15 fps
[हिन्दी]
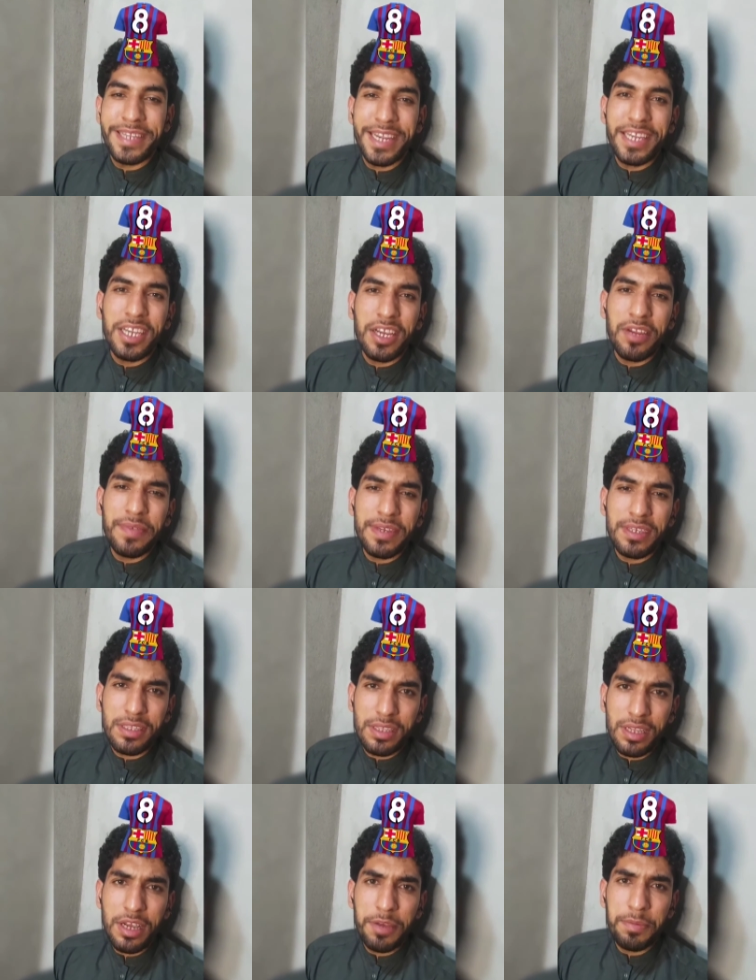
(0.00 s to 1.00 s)
यानी अलवेज
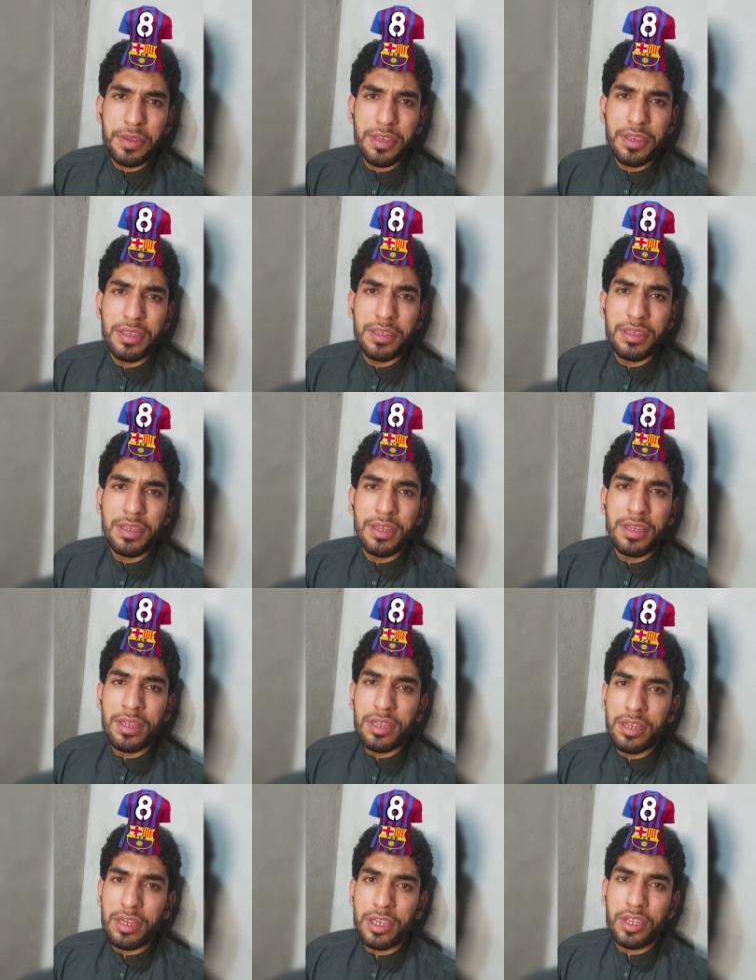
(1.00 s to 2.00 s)
था अभी
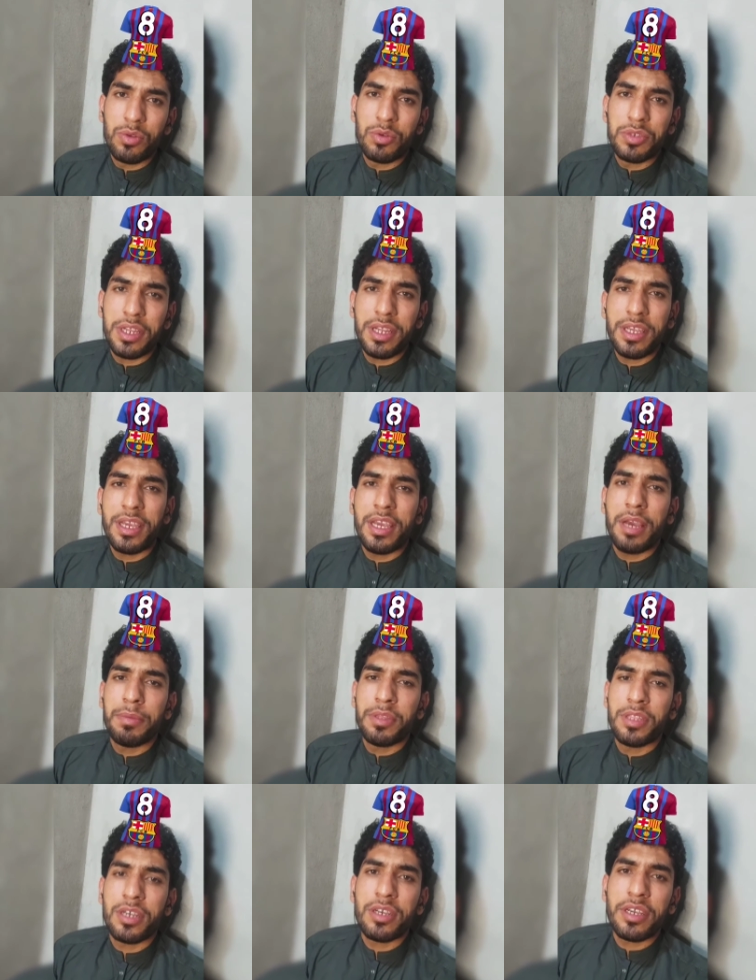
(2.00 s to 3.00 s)
लेकिन वो चला गया
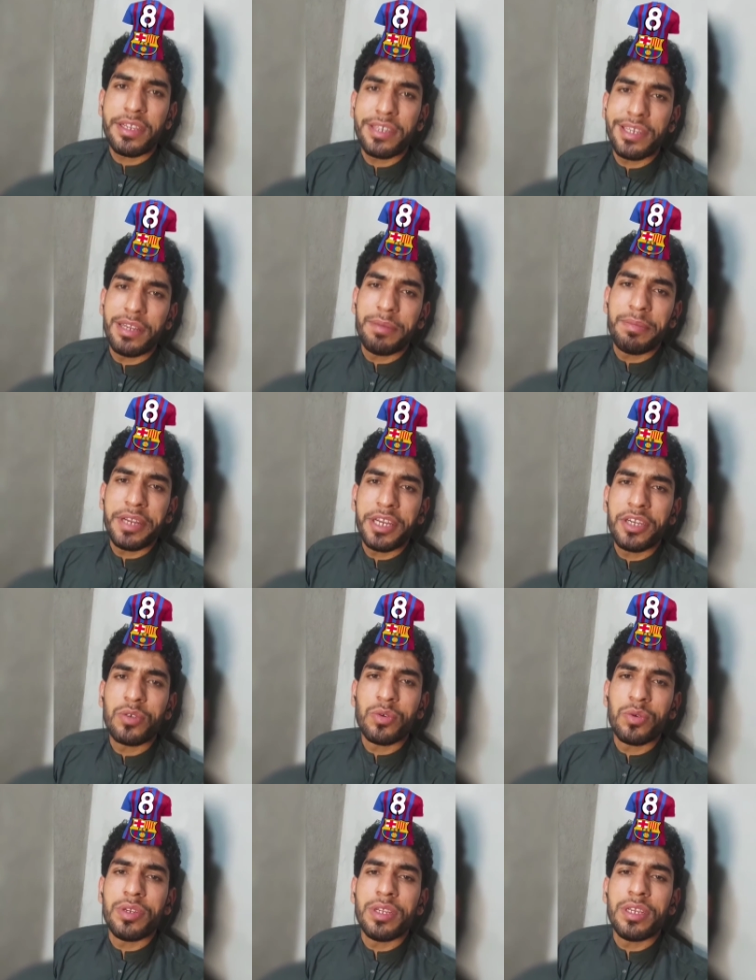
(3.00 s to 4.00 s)
अभी तक नंबर एट
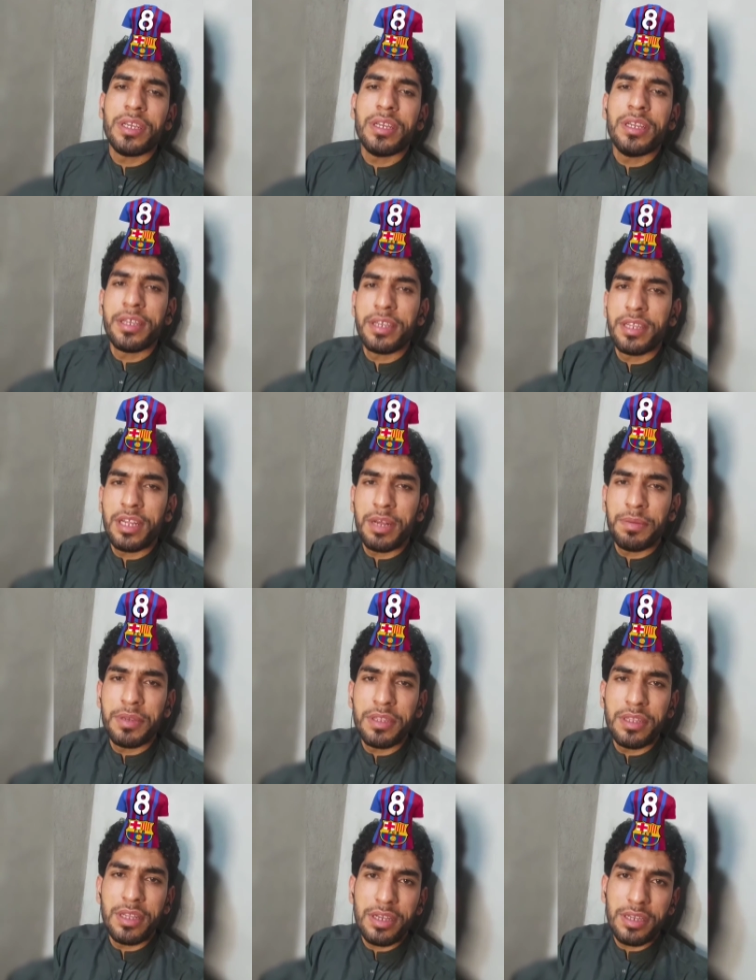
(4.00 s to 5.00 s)
कोई नहीं है लेकिन
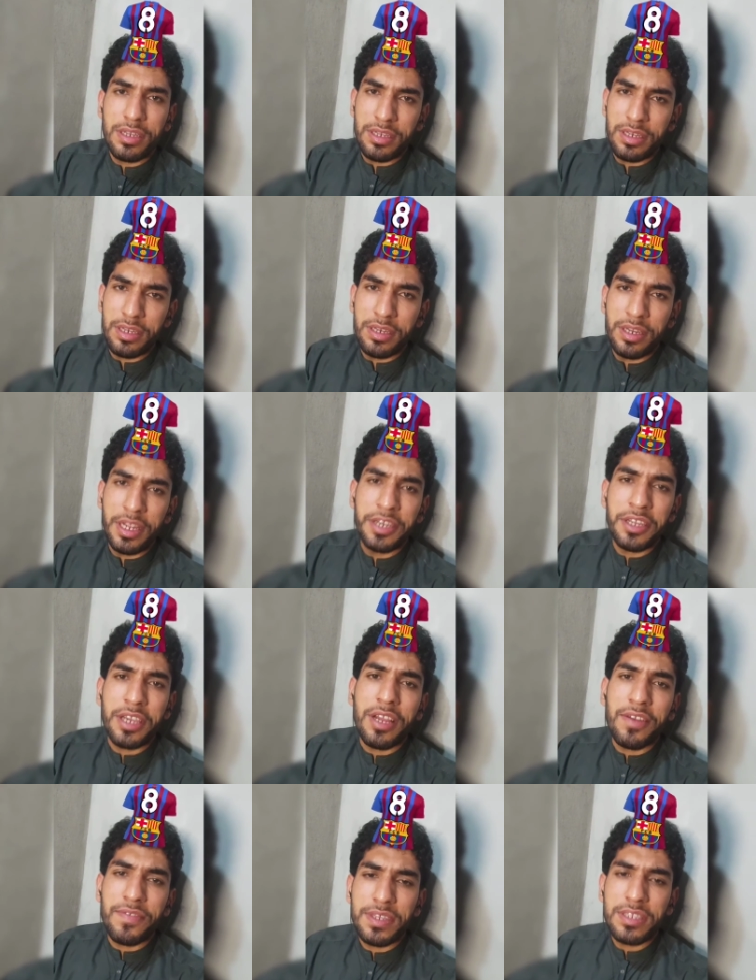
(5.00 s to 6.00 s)
अभी तक डैनी
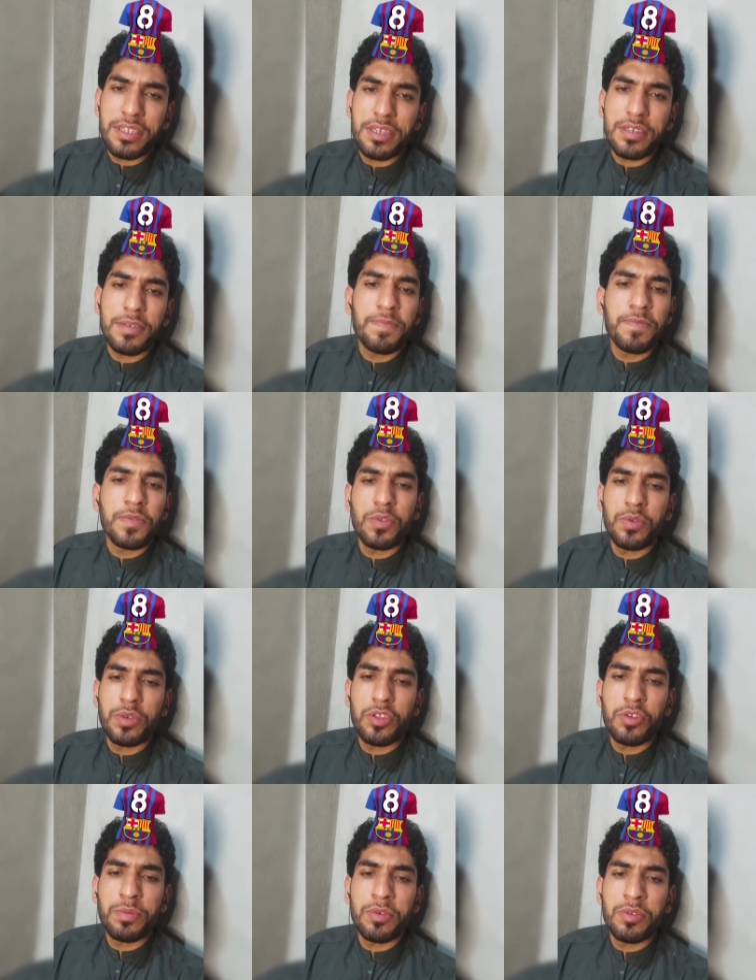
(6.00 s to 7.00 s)
अलवेज था तो
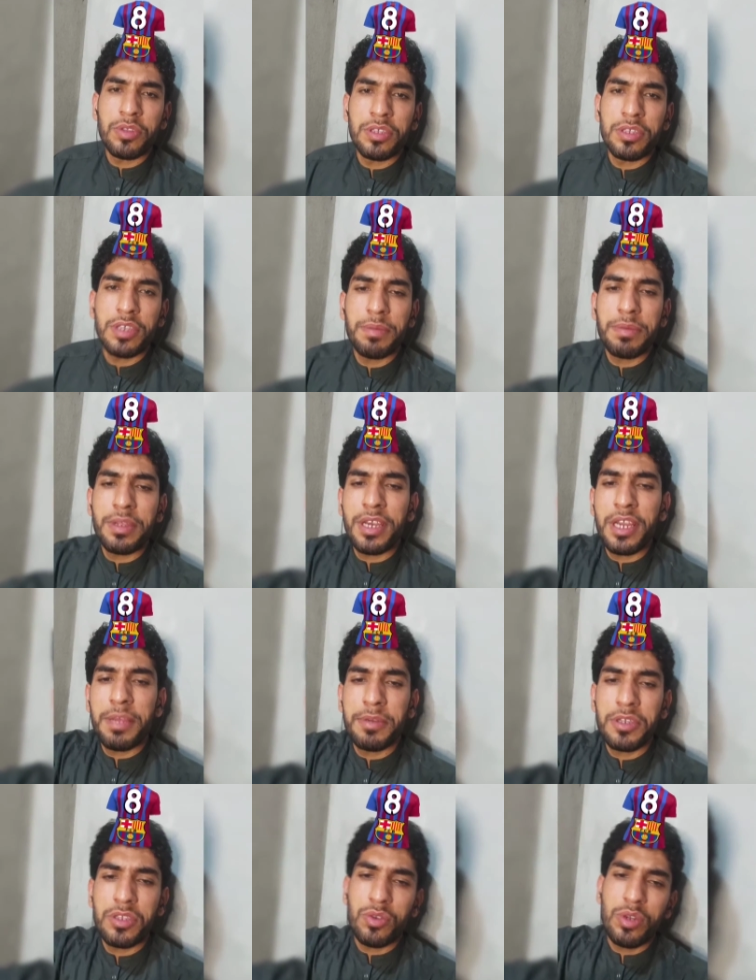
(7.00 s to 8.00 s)
ये तो बहुत ईजी है मेरे लिए
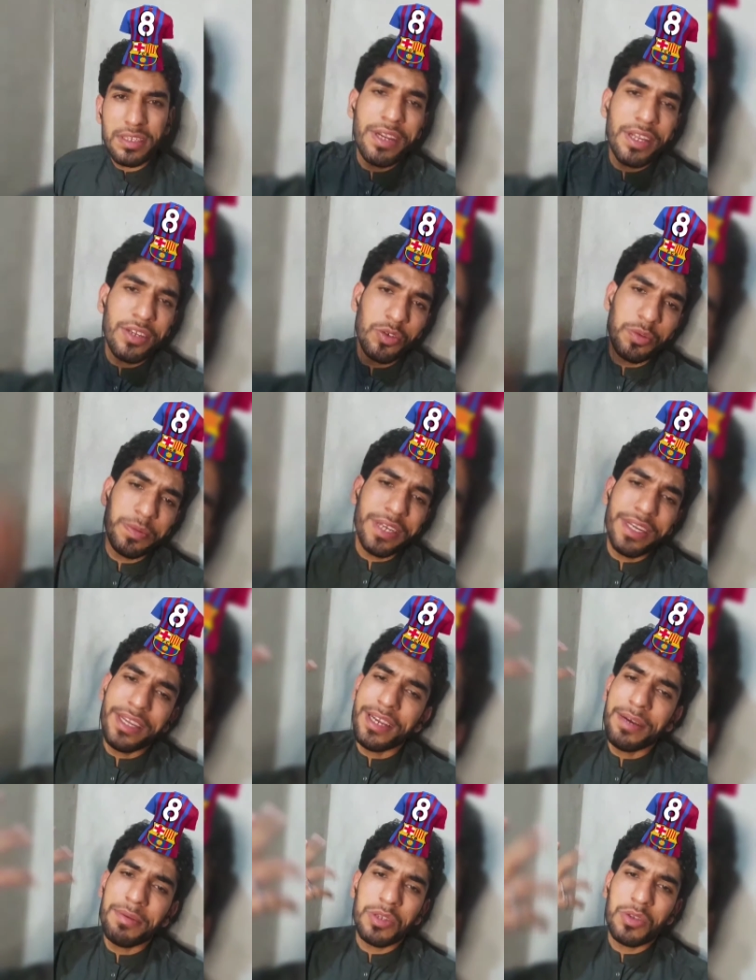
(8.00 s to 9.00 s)
पर्सन वाला जो भी
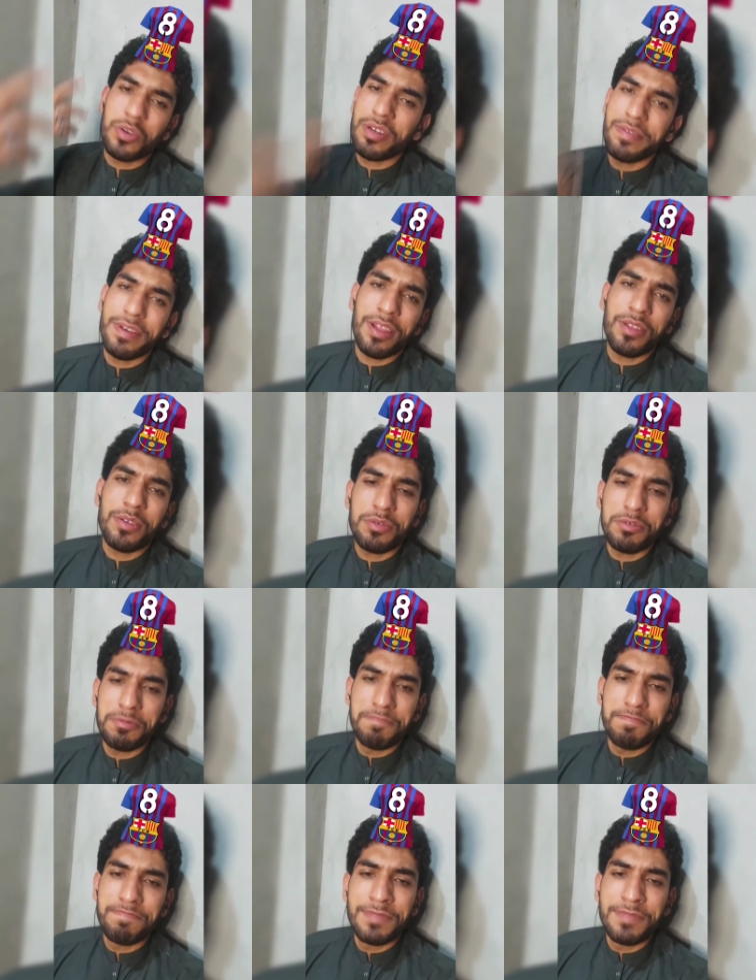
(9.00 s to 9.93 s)
आएगा बस उन्होंने वाला तो